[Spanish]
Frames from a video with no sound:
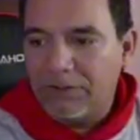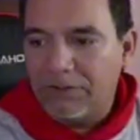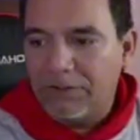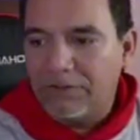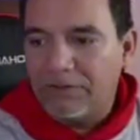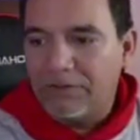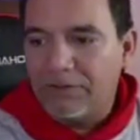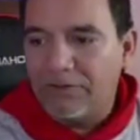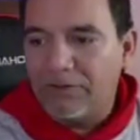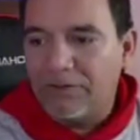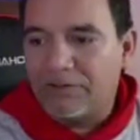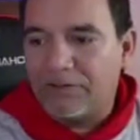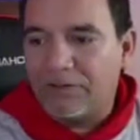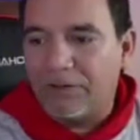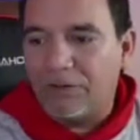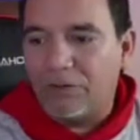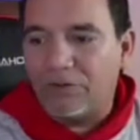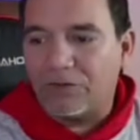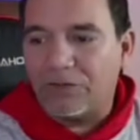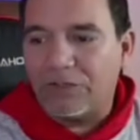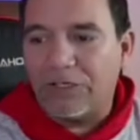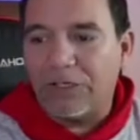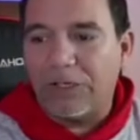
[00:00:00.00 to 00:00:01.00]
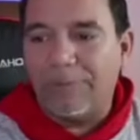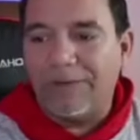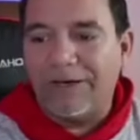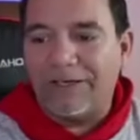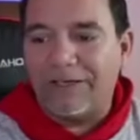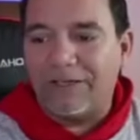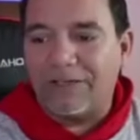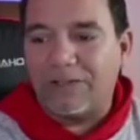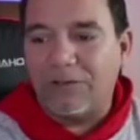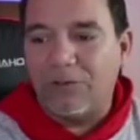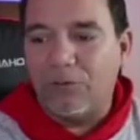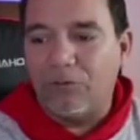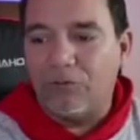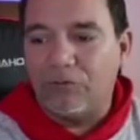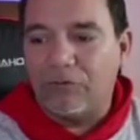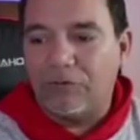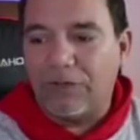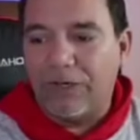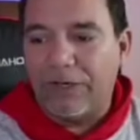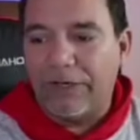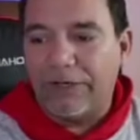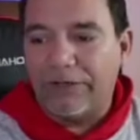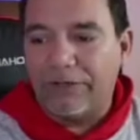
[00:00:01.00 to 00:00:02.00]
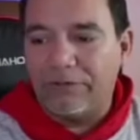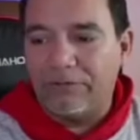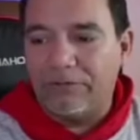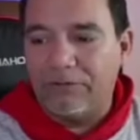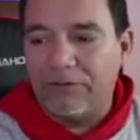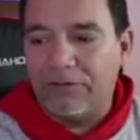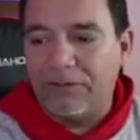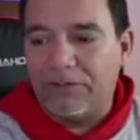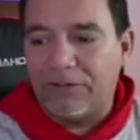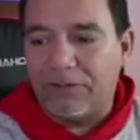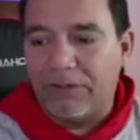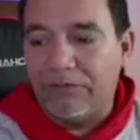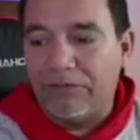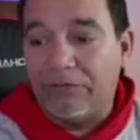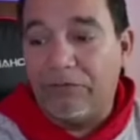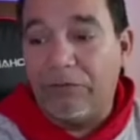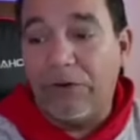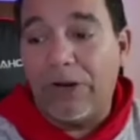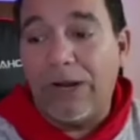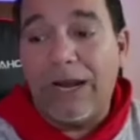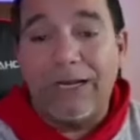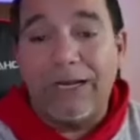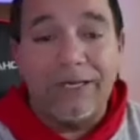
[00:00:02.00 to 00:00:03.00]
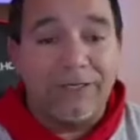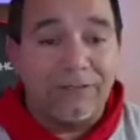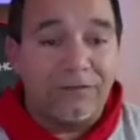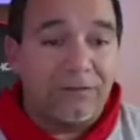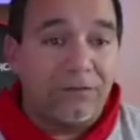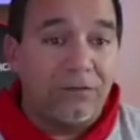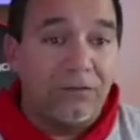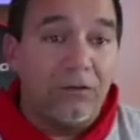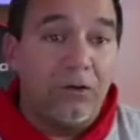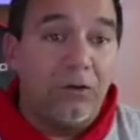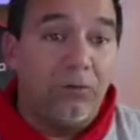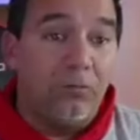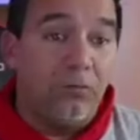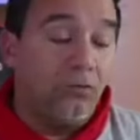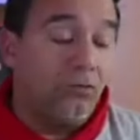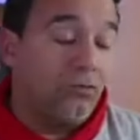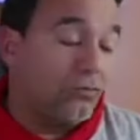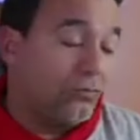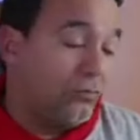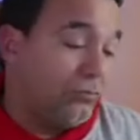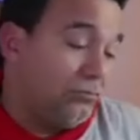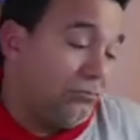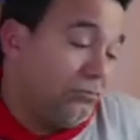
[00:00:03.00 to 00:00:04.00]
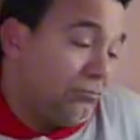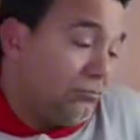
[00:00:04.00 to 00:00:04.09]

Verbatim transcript: Dice José que parece montaje. Dice, fue Alex, lo puso.